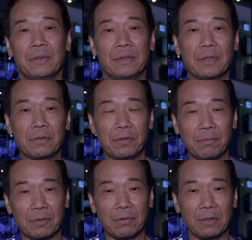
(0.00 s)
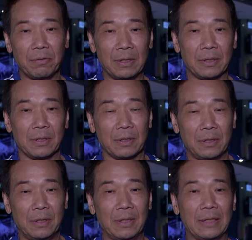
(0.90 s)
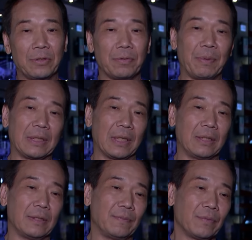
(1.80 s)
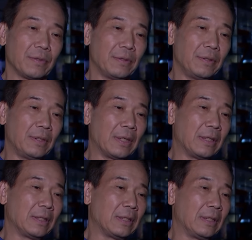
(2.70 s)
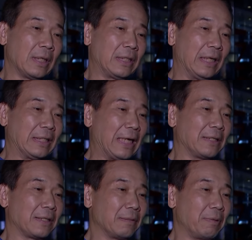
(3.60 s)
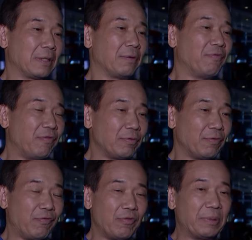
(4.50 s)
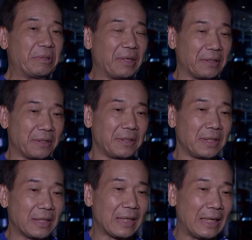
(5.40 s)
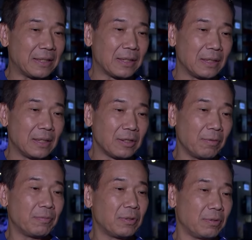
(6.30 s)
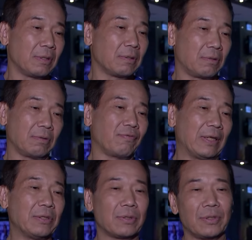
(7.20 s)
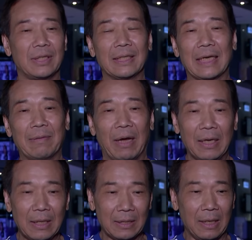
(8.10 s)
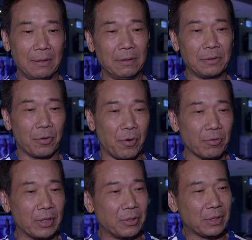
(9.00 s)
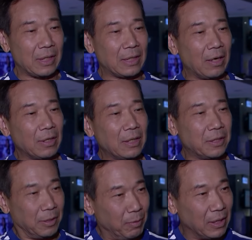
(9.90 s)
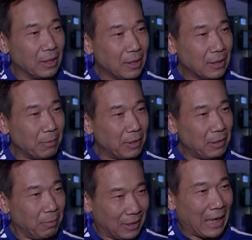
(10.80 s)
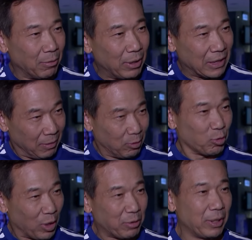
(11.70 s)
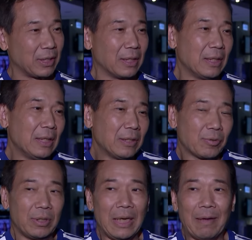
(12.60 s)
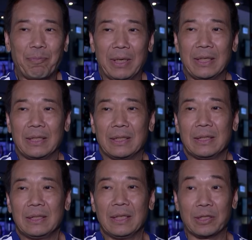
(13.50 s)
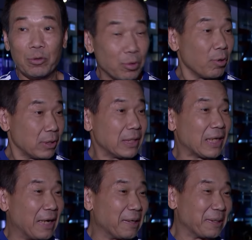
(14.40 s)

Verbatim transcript: 那这个这么重要的位置，竟然就变成一个一个闲差事，变成副副秘书长是一个差事，就就那个就反正就就闲差嘛。然后有功的人就升到执秘，这么那么大的位置，那么重要的位置，所以阿贝也是论功行赏哦，